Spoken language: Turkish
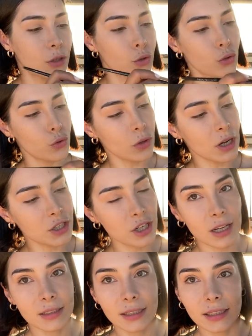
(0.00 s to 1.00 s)
şu
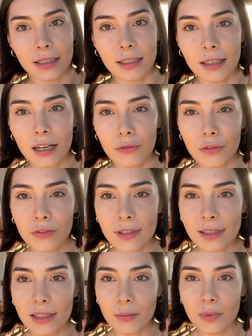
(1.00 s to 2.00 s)
aşağıdaki hafif
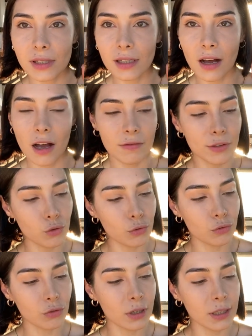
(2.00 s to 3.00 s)
kızılımsı kahve
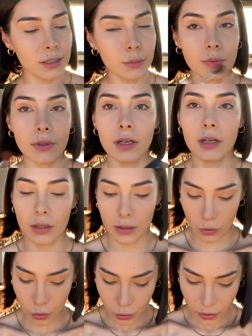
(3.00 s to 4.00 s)
tonunu alıp
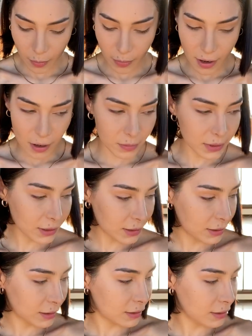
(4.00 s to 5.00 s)
göz kapağımı
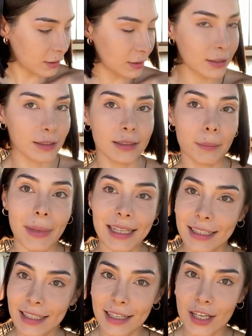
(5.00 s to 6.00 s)

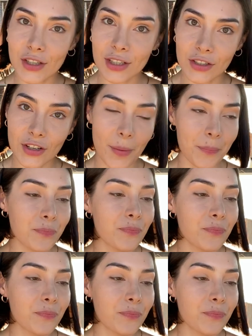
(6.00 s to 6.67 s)
belirginleştireceğim.